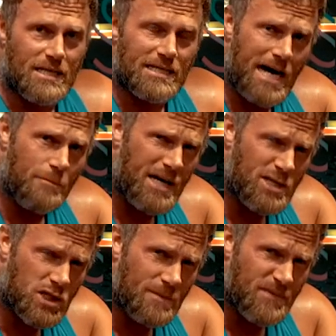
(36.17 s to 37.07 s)
Dabei
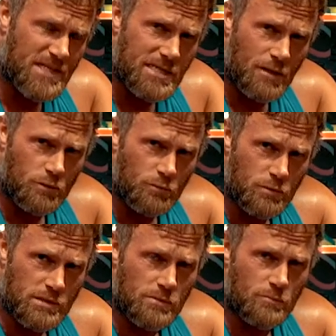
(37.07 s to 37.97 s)
stimmt das auch
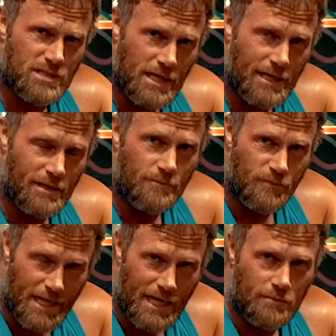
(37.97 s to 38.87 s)
nur zum Teil.
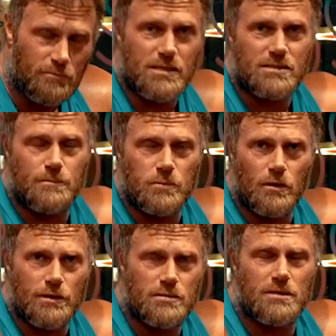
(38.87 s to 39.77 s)
Ja, es gibt
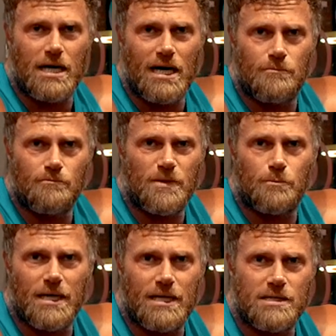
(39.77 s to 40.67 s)
Leute, die haben eine
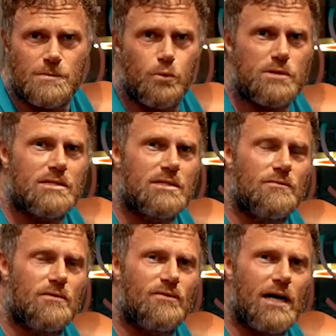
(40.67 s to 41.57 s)

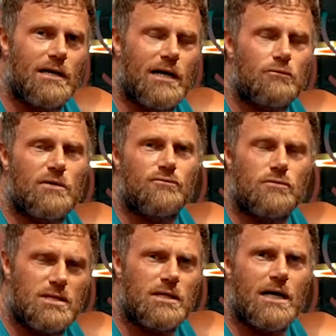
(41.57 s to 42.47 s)
prädispositive Veranlagung dafür,
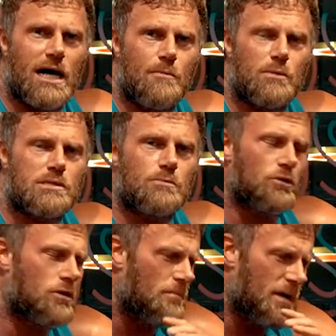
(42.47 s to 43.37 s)
dicke Arme zu
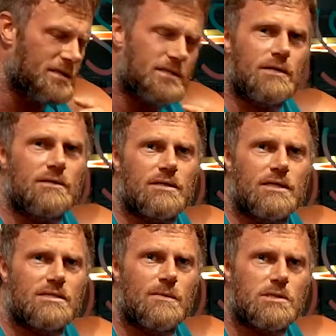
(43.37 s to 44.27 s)
bekommen, einen dicken
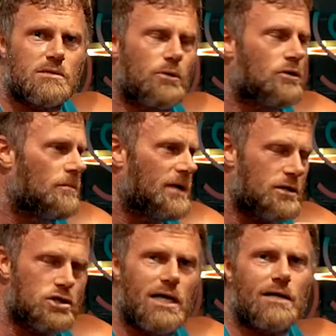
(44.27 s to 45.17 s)
Trizeps zu bekommen, eher
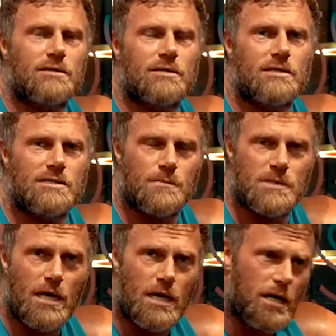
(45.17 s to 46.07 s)
einen schlanken
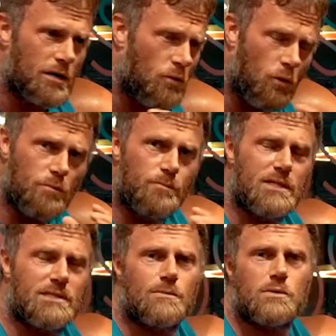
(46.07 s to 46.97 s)
Trizeps, einen hohen
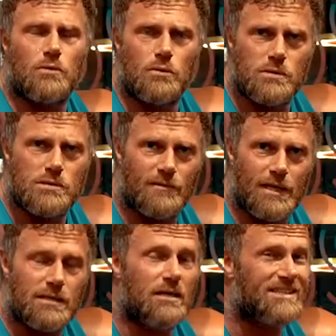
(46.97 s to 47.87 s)
Bizepshugel und so
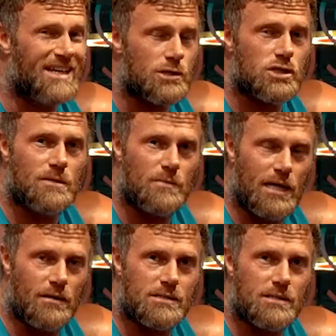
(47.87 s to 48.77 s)
weiter. Das stimmt
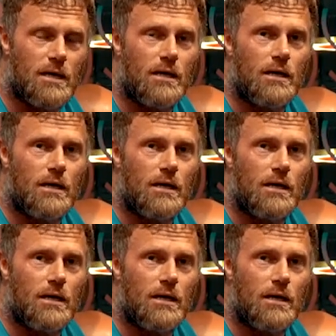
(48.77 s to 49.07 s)
alles.